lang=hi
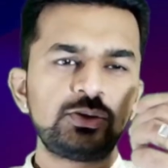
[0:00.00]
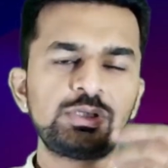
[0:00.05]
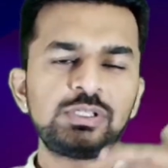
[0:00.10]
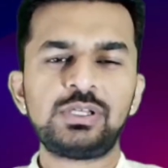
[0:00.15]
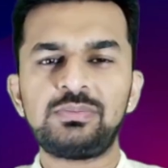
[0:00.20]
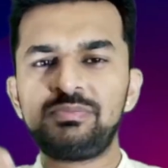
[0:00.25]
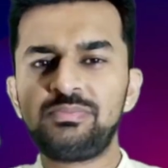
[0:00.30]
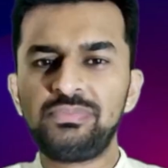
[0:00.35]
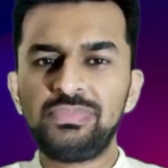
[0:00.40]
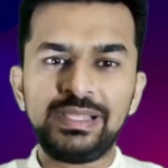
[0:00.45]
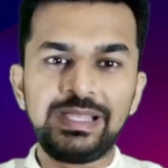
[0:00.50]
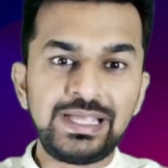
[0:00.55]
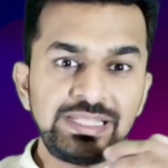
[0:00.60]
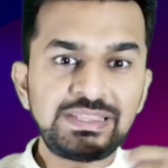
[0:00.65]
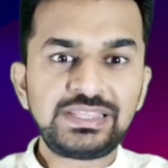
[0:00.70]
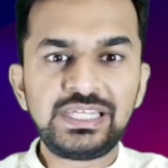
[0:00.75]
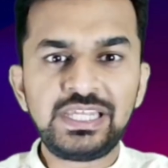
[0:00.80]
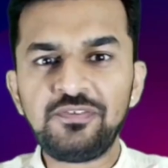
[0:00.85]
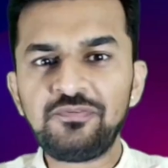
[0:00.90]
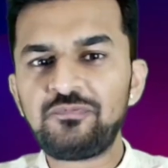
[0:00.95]
तो जब
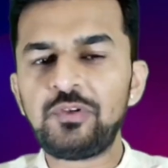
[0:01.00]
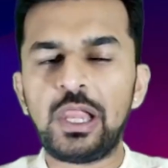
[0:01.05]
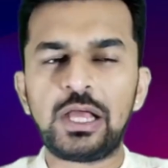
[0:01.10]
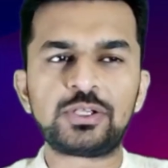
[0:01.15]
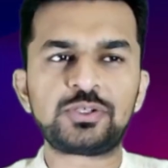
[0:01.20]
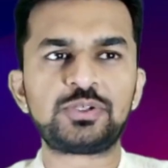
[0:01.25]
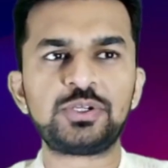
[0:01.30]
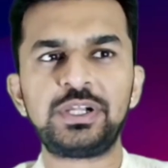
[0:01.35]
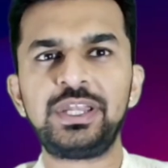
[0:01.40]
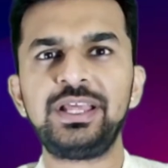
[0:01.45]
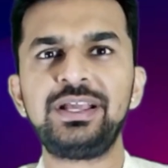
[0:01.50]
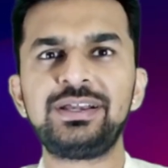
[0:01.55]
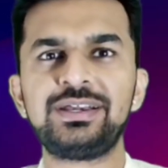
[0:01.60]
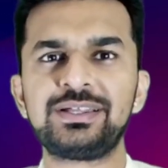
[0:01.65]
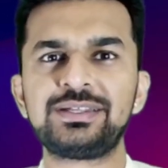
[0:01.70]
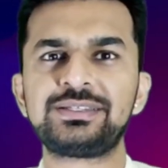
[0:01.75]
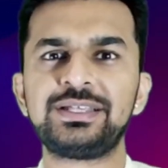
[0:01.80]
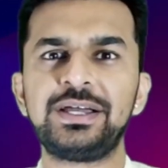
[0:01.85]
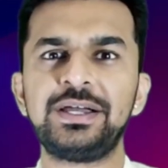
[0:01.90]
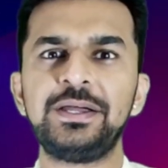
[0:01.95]
इतनी
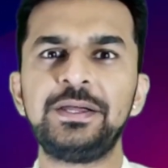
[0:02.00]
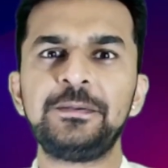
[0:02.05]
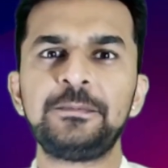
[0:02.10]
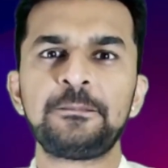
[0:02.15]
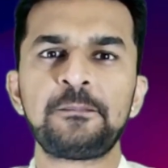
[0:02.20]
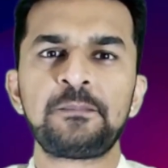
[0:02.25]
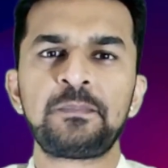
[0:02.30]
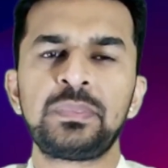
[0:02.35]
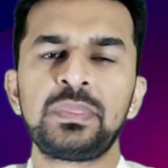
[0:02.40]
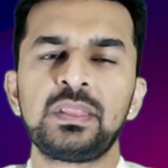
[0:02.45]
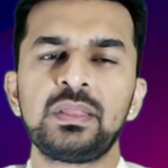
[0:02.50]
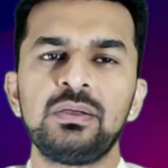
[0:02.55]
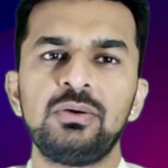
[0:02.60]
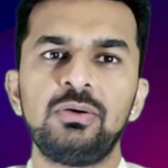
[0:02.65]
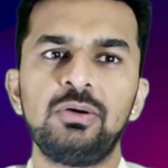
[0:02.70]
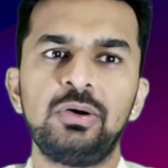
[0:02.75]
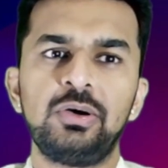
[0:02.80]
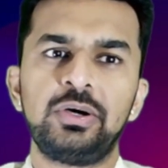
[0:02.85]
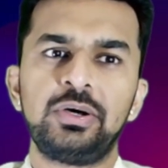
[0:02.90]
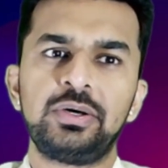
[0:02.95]
फ्लक्चुएटिंग करता है
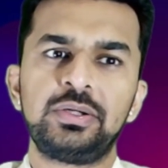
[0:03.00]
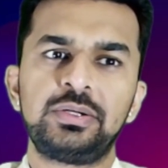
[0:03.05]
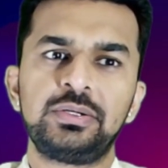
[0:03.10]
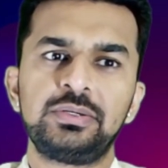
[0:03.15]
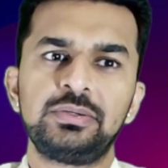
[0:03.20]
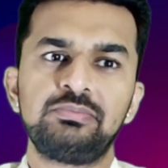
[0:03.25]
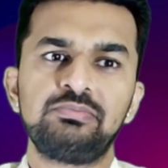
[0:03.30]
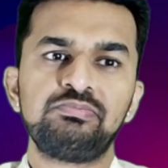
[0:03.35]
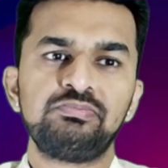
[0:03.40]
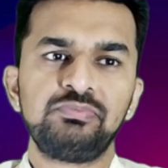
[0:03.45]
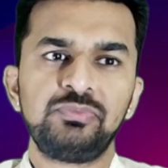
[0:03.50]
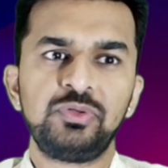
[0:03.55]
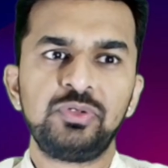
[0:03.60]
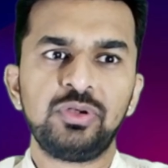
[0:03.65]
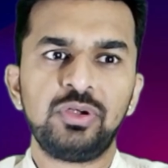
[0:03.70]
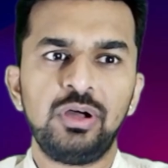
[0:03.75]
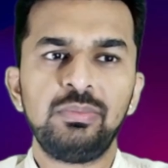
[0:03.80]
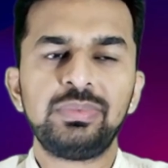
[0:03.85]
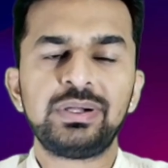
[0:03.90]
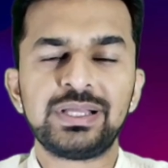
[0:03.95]
और यू
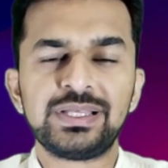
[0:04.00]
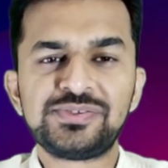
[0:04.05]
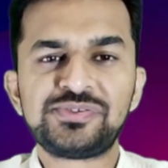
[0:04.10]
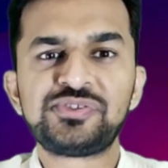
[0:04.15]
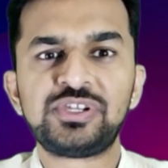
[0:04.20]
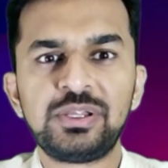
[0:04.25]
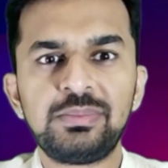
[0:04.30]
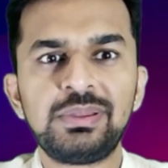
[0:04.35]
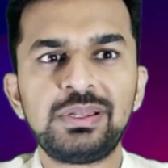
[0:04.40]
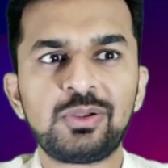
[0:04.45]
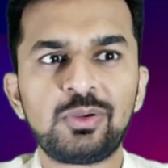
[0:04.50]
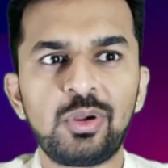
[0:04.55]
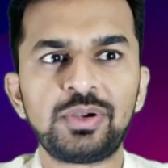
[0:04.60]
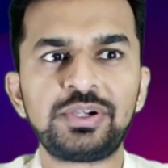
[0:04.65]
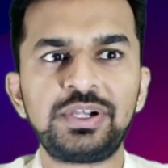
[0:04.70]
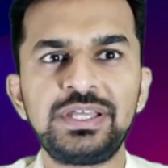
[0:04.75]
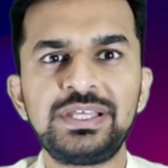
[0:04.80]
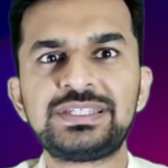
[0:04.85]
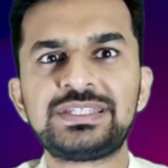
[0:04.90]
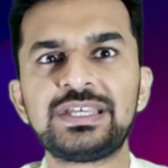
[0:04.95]
you नो know, हम कंसिडरेबल
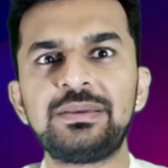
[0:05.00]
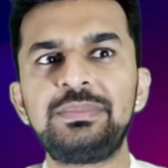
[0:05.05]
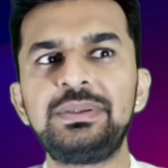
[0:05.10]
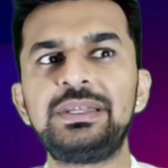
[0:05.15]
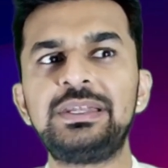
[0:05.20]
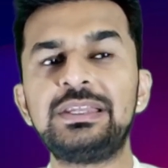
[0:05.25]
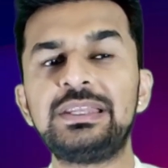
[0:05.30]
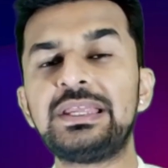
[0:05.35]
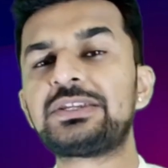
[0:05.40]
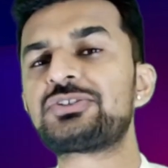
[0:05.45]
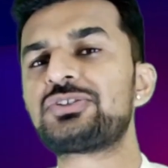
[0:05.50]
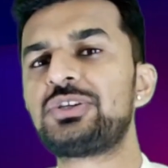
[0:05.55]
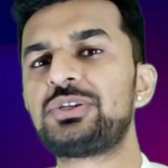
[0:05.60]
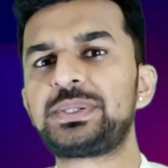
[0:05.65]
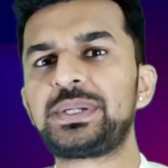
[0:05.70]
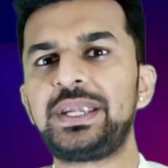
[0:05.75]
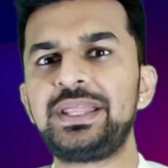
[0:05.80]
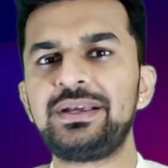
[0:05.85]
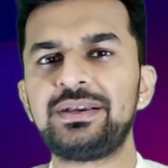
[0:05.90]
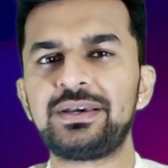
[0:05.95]
क्वांटिटी से अभी
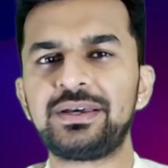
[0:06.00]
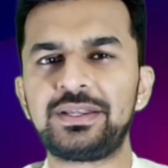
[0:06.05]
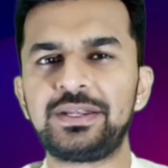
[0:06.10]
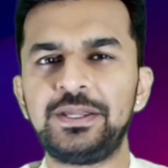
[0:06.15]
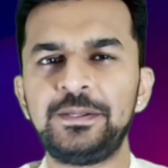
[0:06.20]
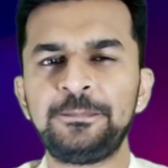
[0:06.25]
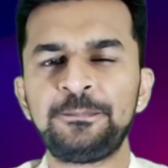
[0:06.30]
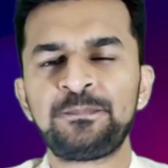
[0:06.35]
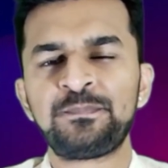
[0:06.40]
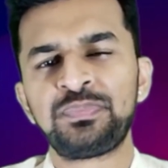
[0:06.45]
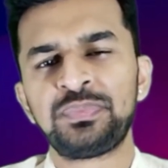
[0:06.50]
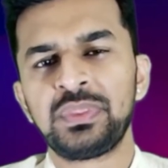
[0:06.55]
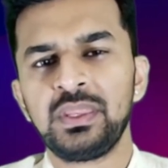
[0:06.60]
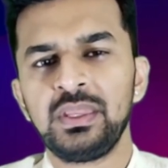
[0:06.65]
डायरेक्शनल ट्रेडिंग कर रहे हैं